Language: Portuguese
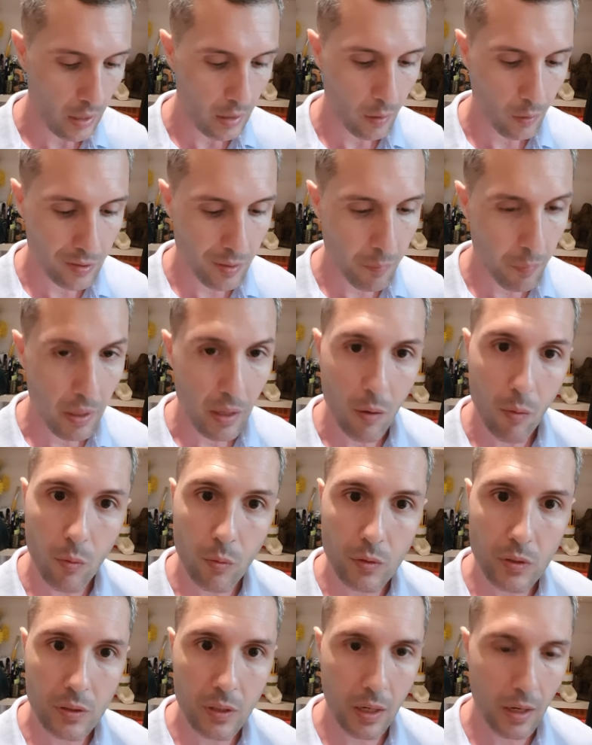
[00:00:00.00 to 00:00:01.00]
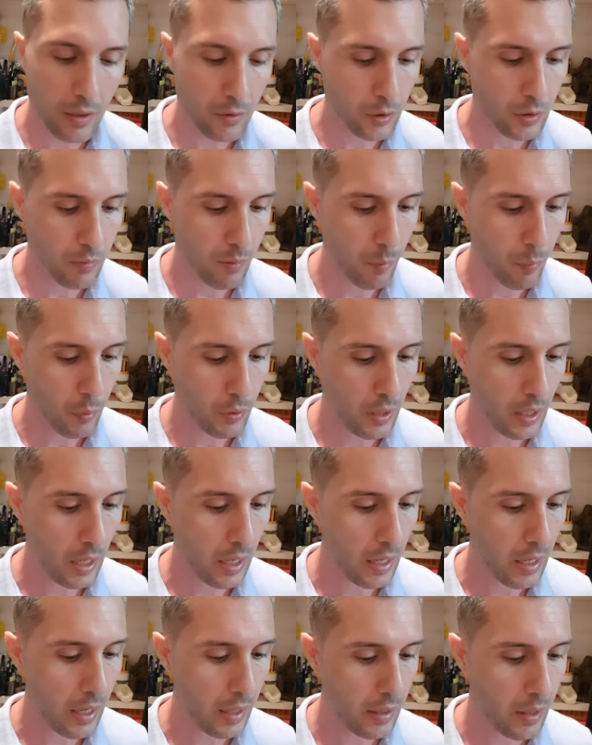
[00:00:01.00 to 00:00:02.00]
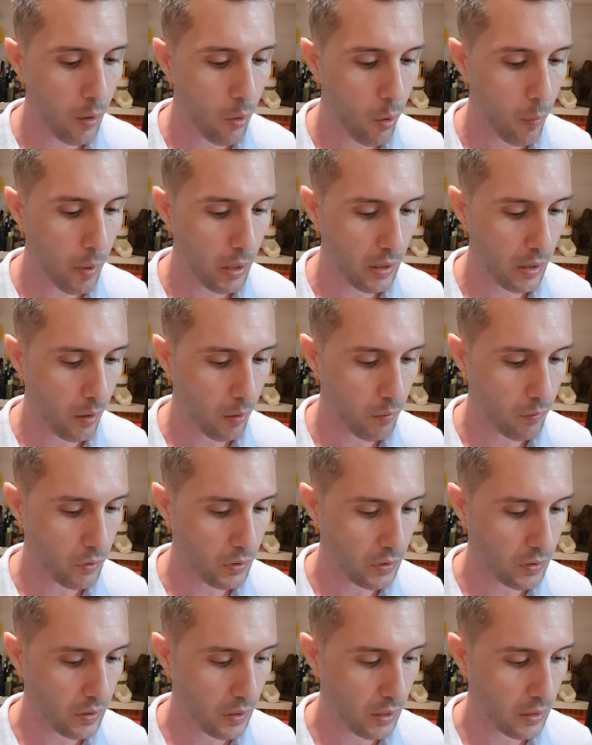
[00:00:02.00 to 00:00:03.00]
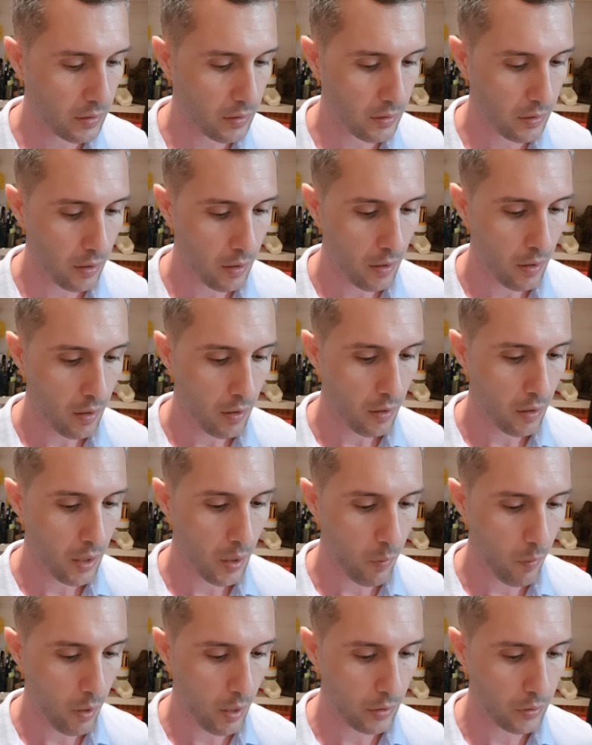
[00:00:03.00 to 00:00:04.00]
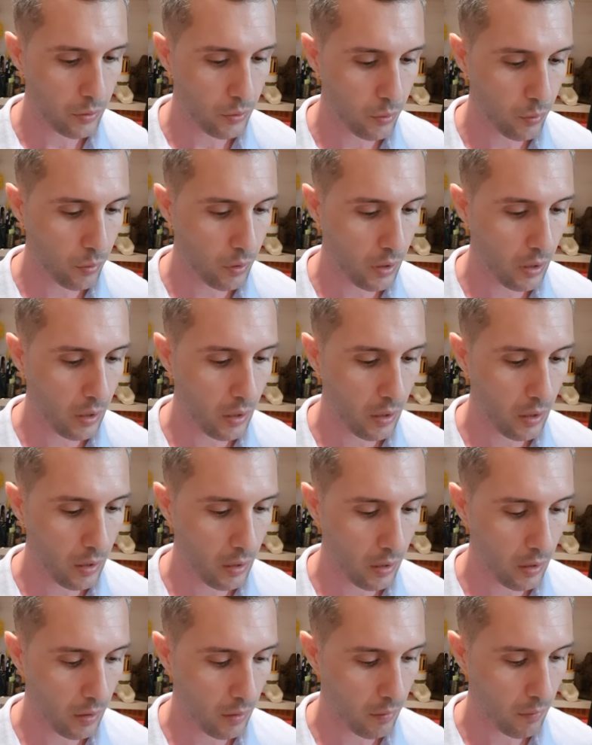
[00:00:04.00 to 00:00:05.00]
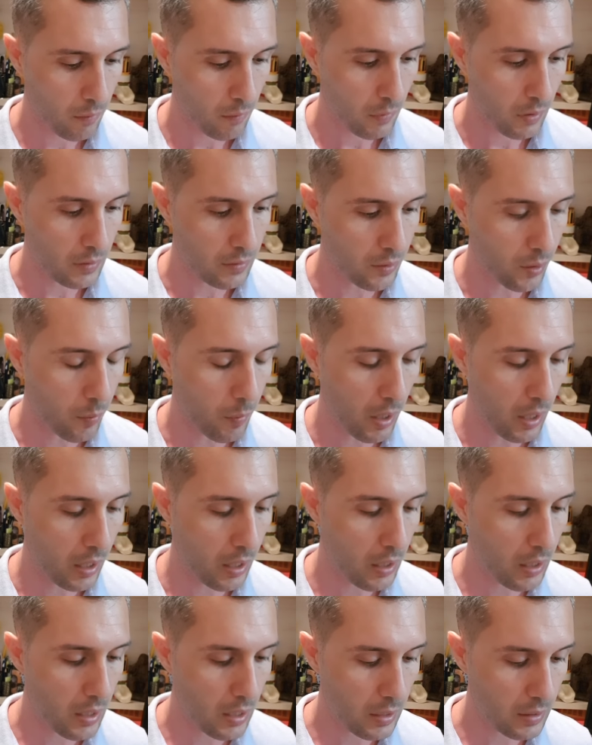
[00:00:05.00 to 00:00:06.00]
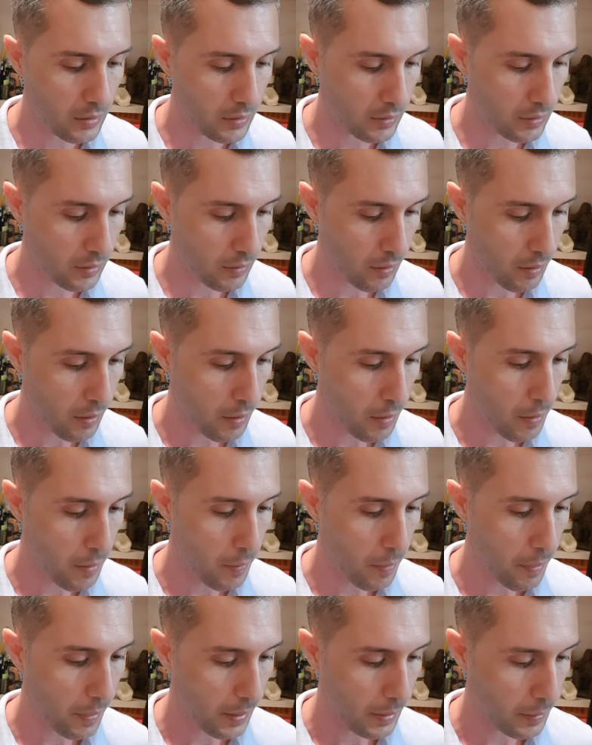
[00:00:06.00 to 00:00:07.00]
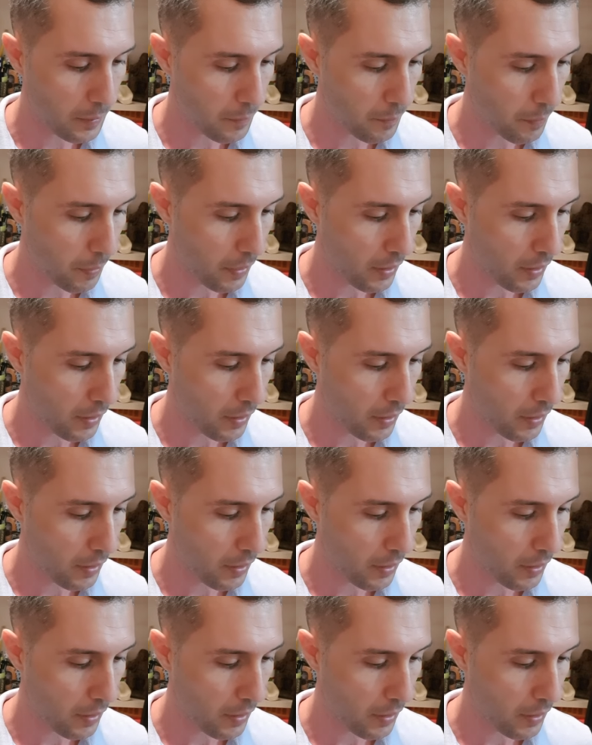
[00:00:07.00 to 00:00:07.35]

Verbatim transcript: Eu separei alguns trechos para poder ler aqui e comentar com vocês, que eu acho que, que são bacanas, né?